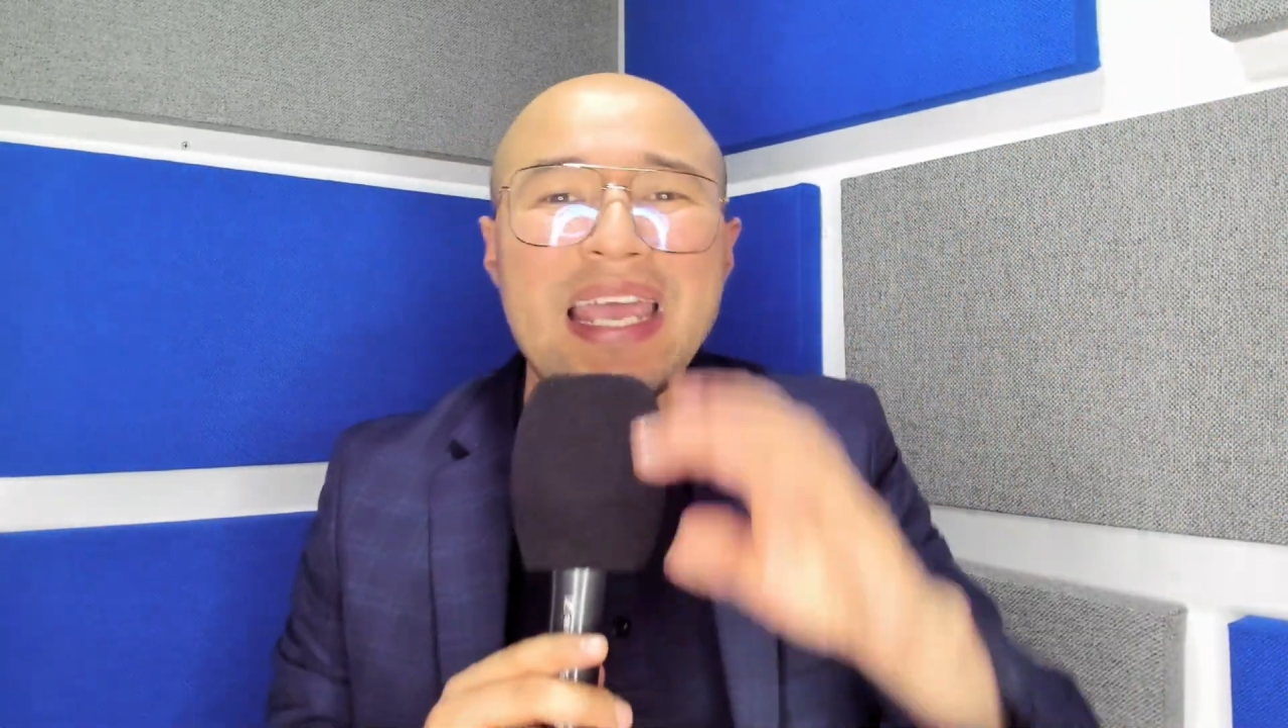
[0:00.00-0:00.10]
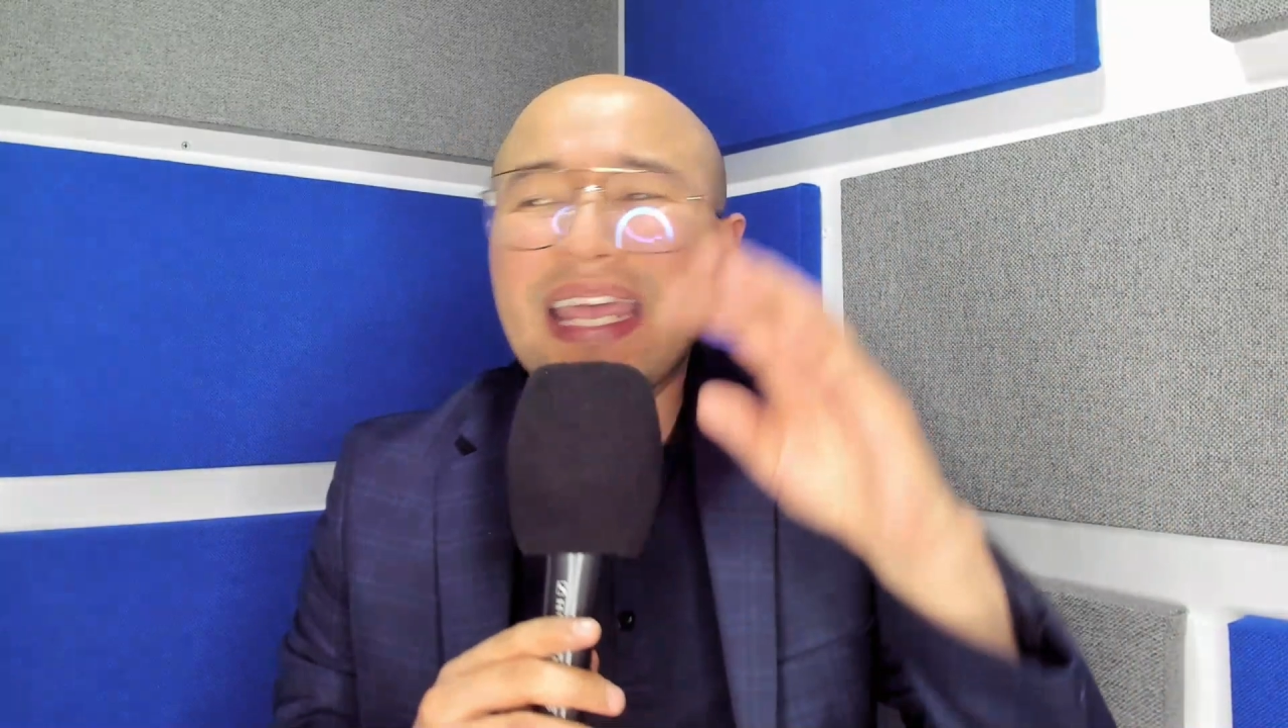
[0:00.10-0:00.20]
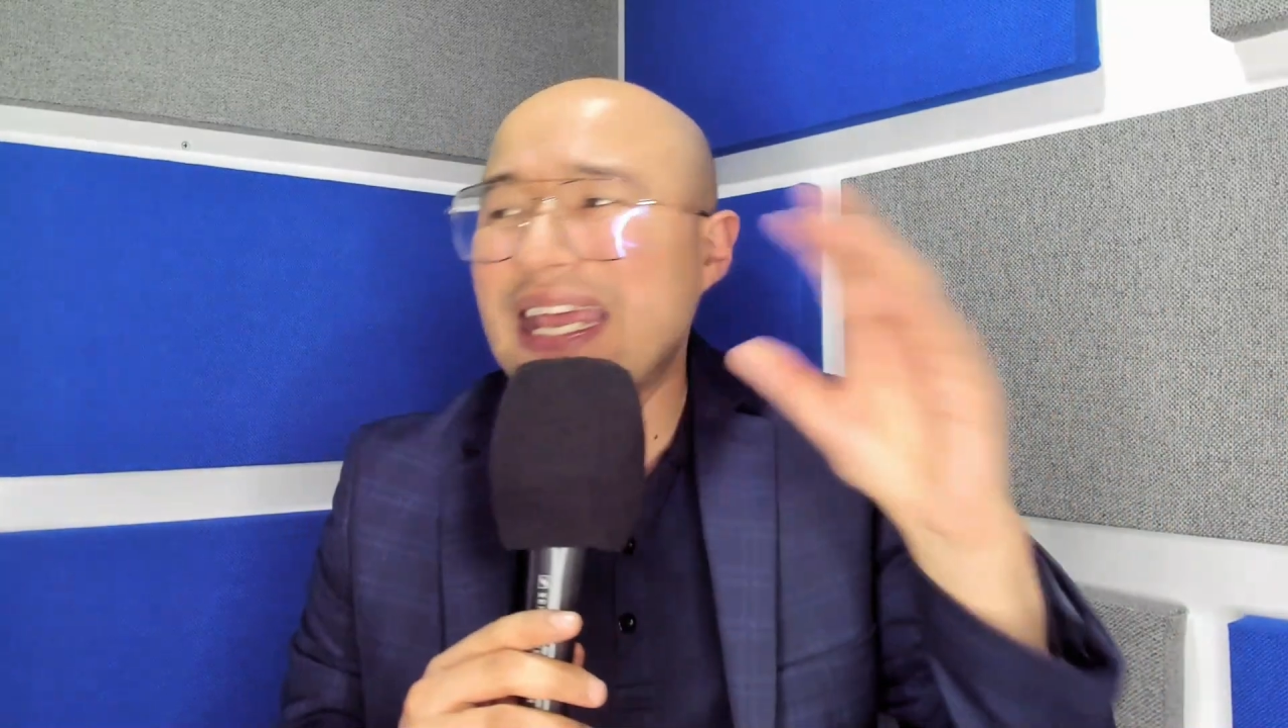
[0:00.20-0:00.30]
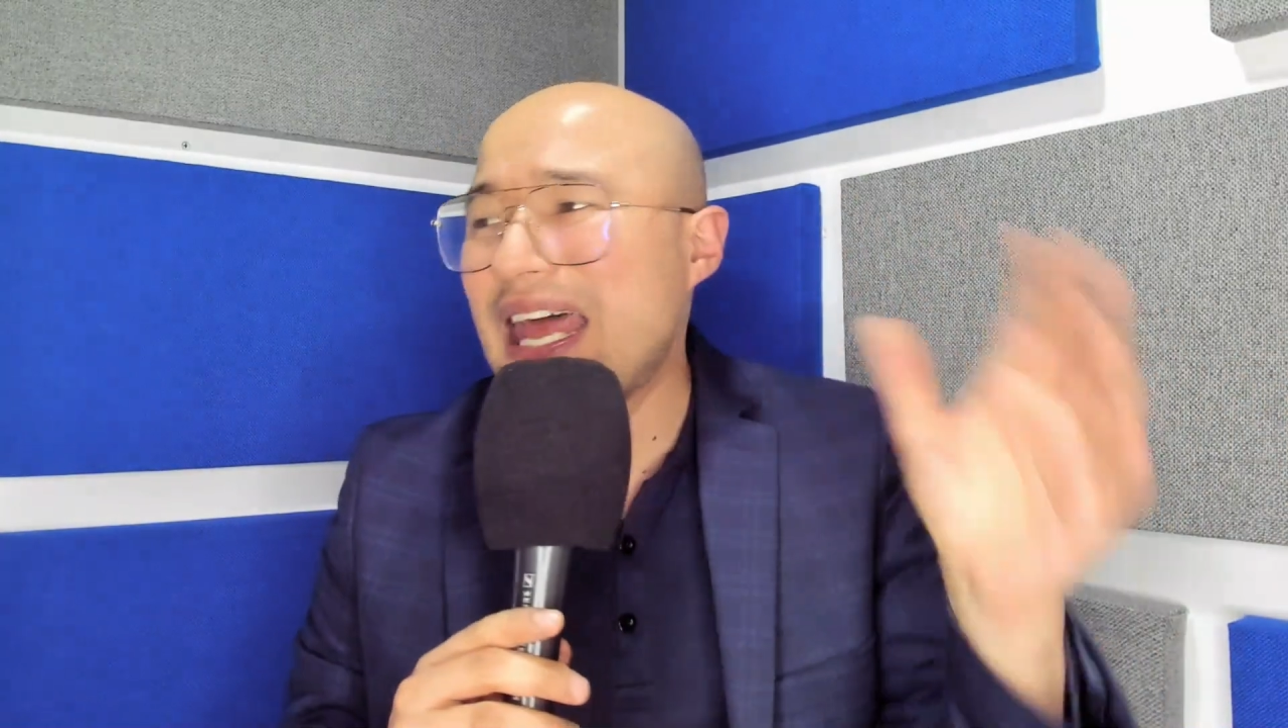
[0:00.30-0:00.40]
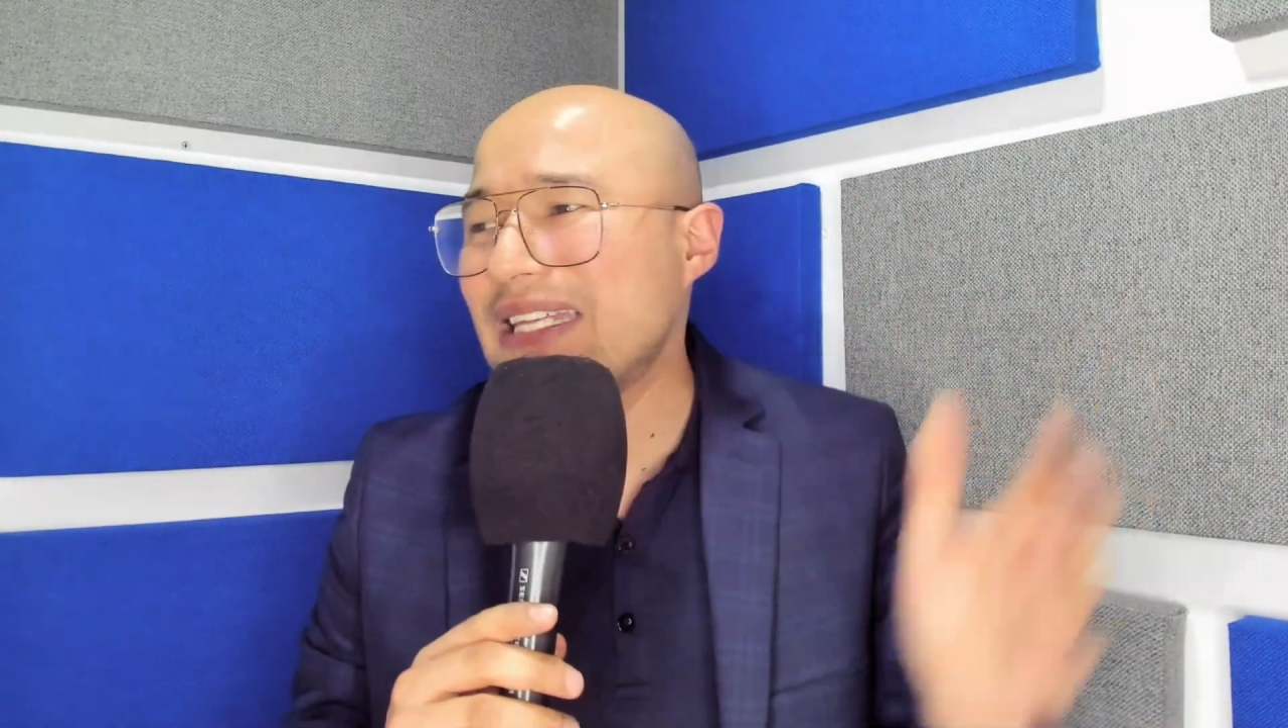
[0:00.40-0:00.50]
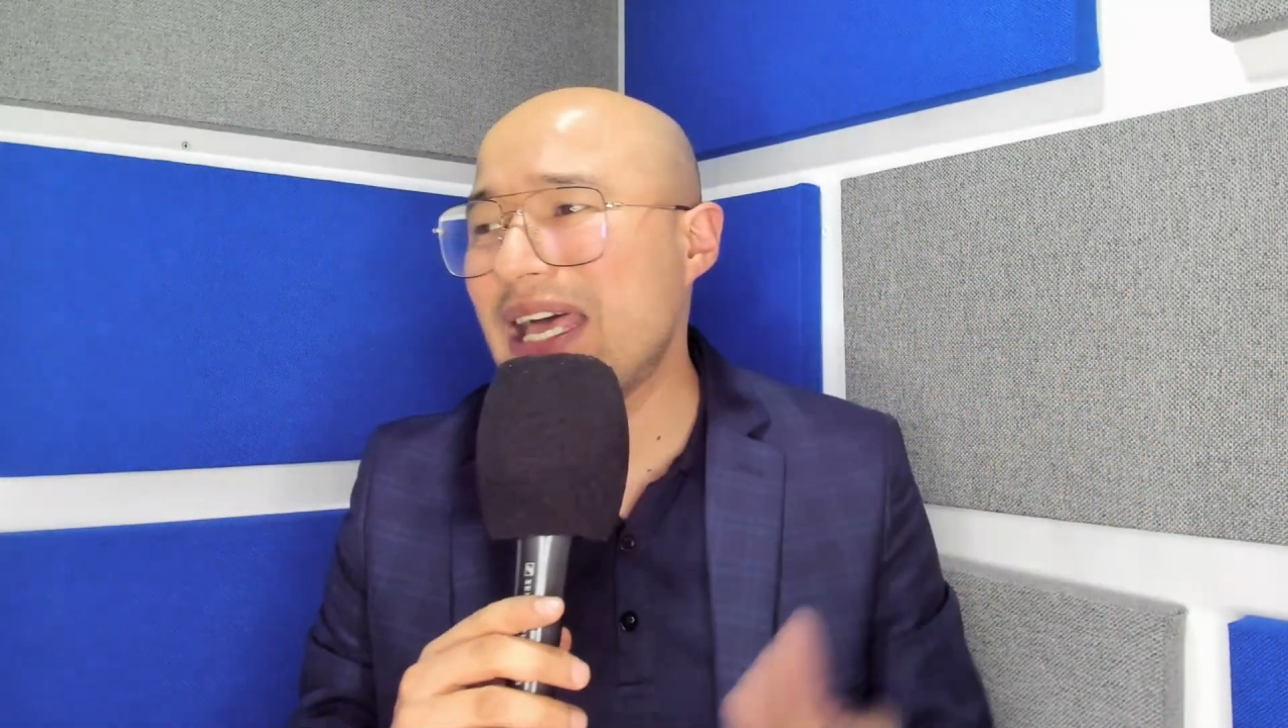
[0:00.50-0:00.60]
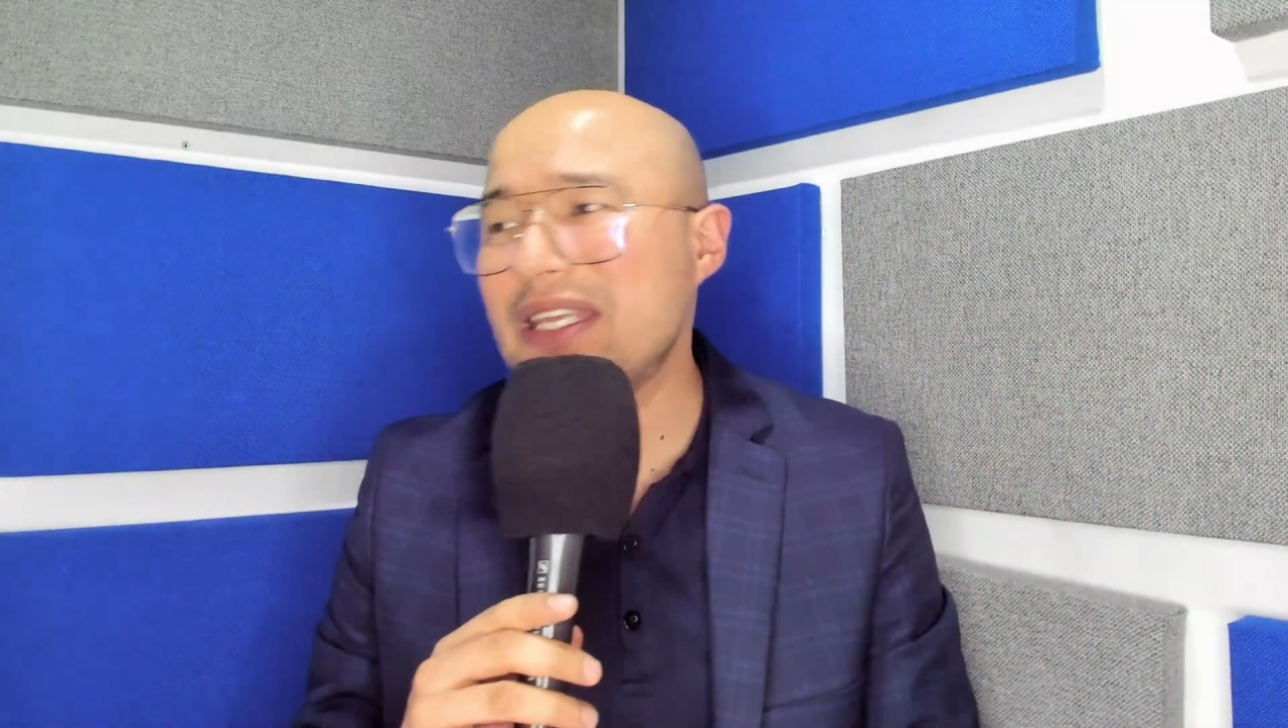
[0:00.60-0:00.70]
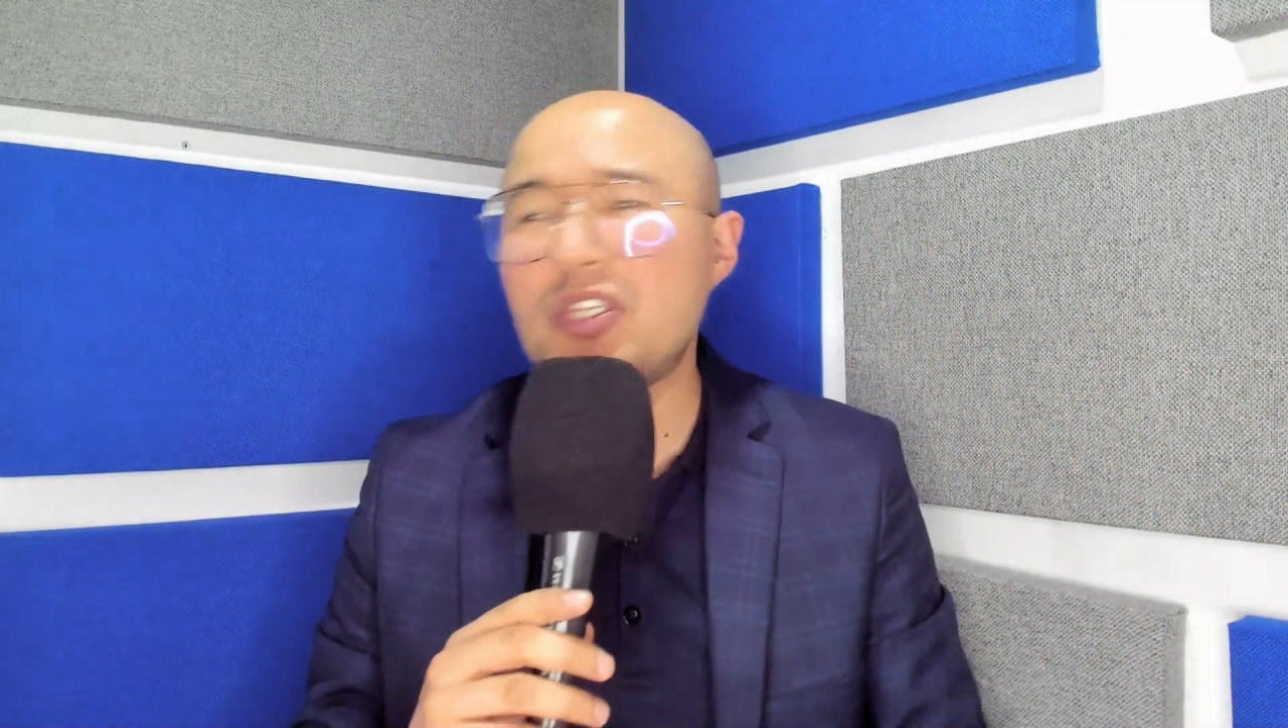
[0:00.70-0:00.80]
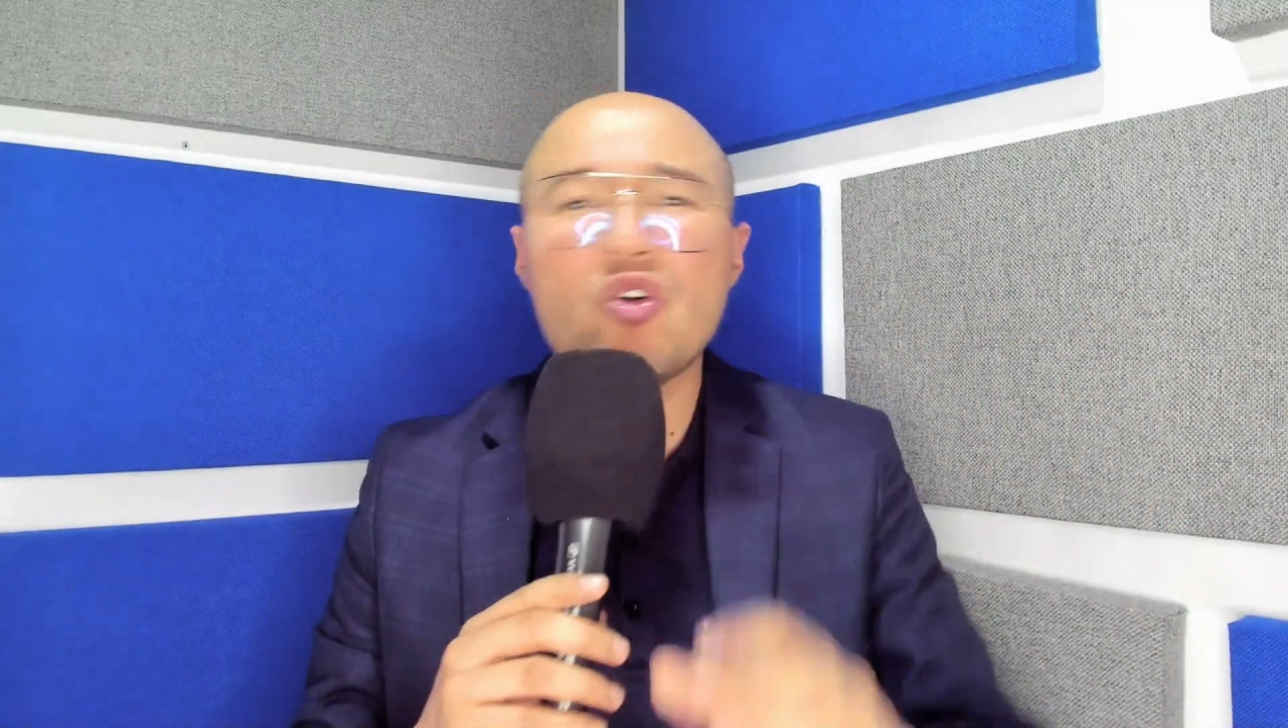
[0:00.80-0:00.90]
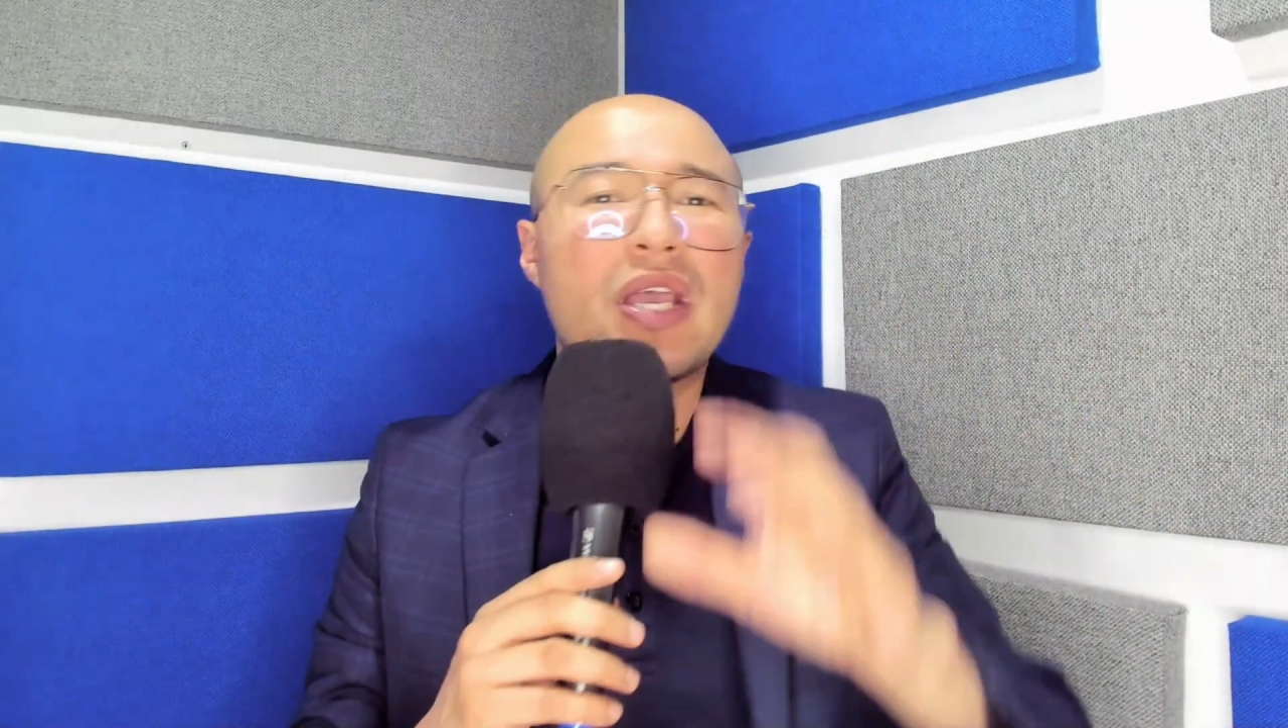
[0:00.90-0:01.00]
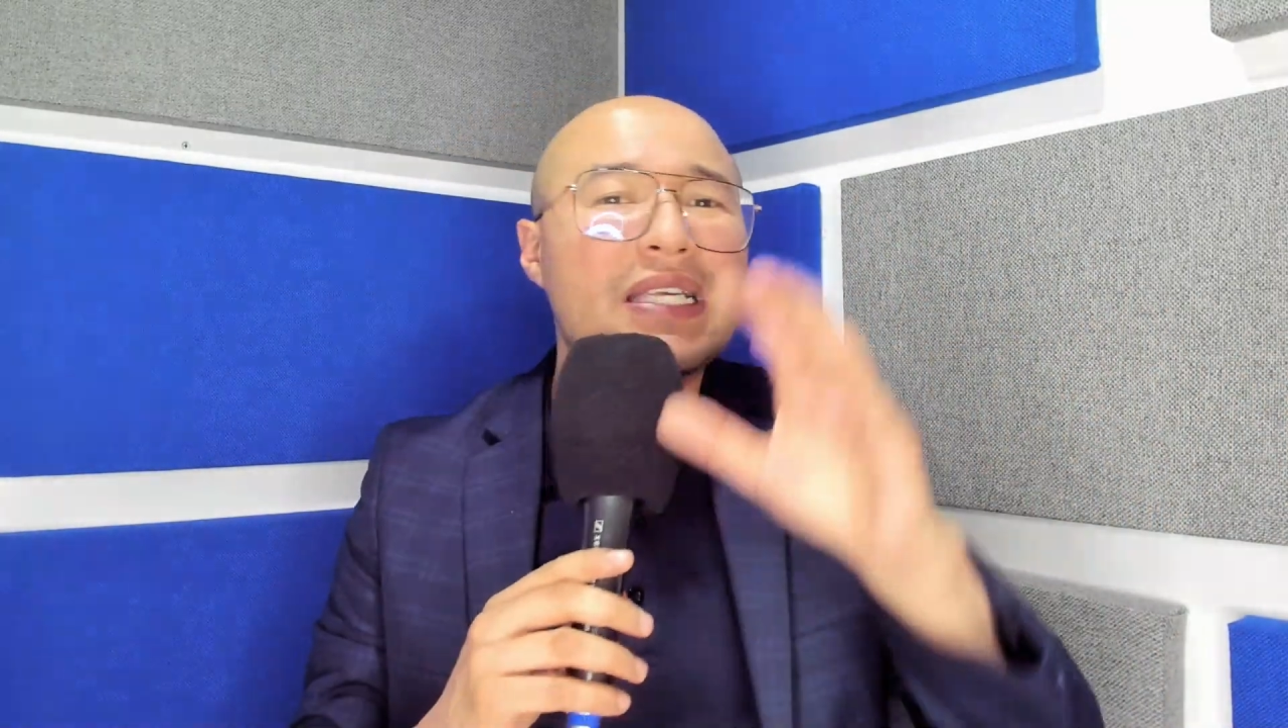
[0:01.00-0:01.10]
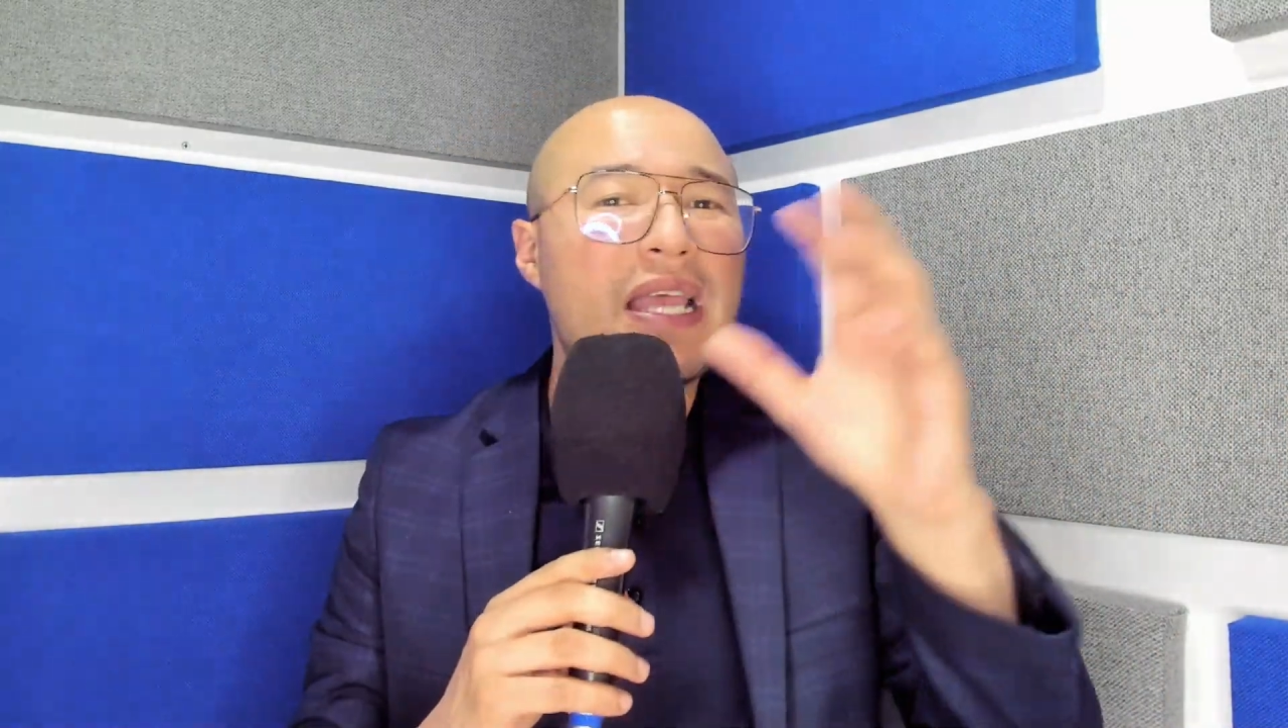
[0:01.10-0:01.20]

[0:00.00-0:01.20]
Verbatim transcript: él haya dicho que